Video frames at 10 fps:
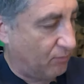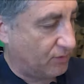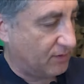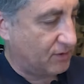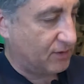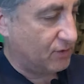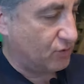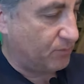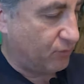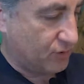работы начали
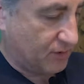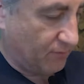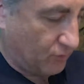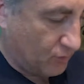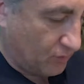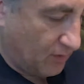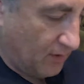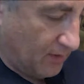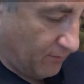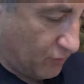чуть позже. Дело в том, что
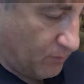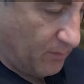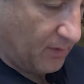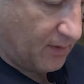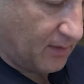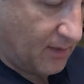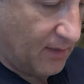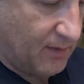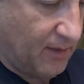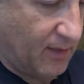в тот момент, когда
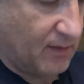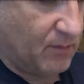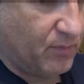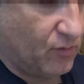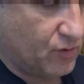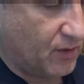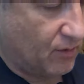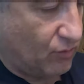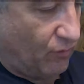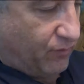календарь был уже
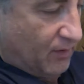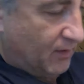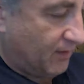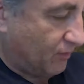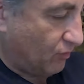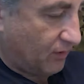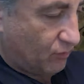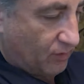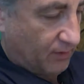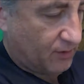готов, я
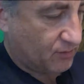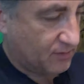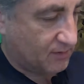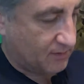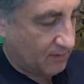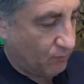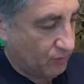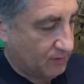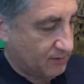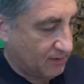только-только начал
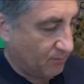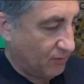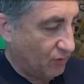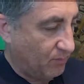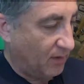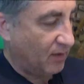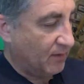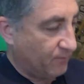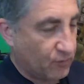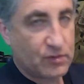работать с этими людьми.
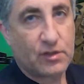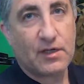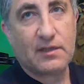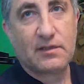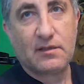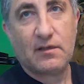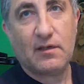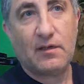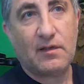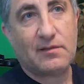Но сейчас,
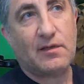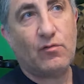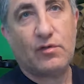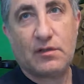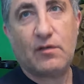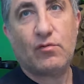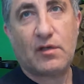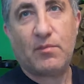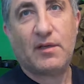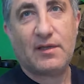э, если люди зайдут
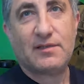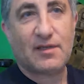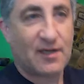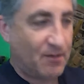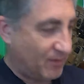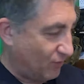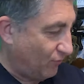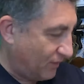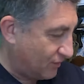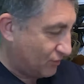ко мне на Инстаграм, они
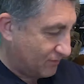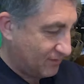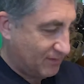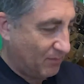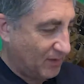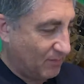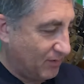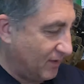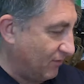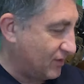увидят, что со всеми
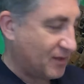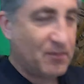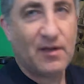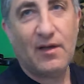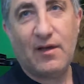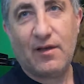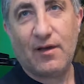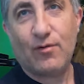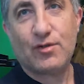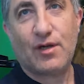этими девочками угу.
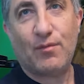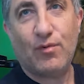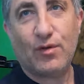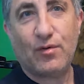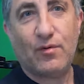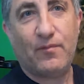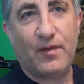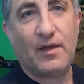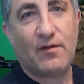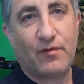я уже работаю,
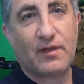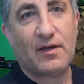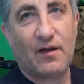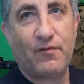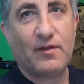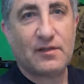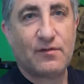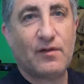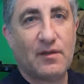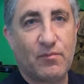и эти фотографии
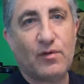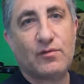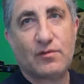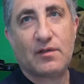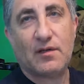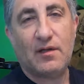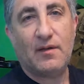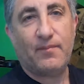действительно пользуются